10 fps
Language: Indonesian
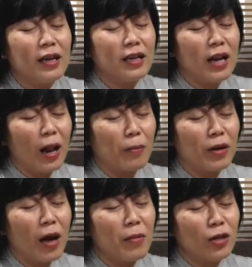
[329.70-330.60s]
Di dalam
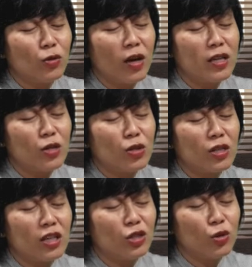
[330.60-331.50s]
nama Tuhan
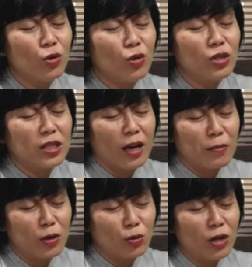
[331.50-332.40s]
Yesus Kristus
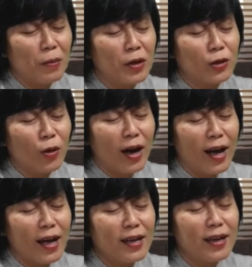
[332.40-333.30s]
kami sudah
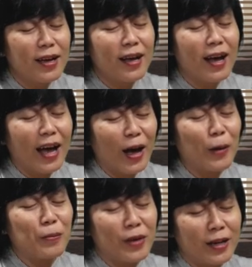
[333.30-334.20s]
berdoa.
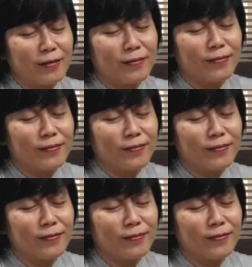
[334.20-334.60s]
Amin.